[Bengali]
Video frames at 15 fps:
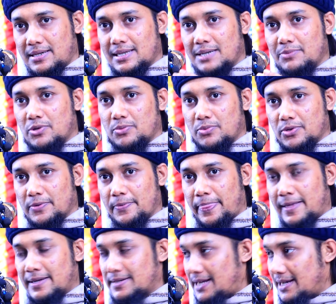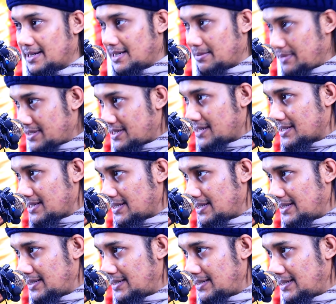কি বলবো ঠান্ডা মেজাজ
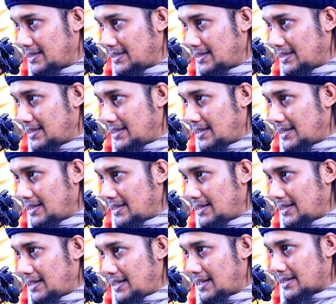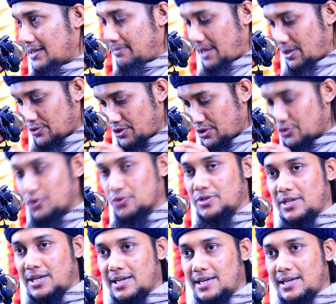লাগে একটা মানসিক
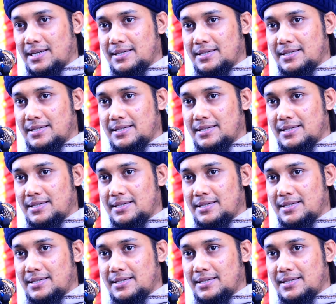শক্তি লাগে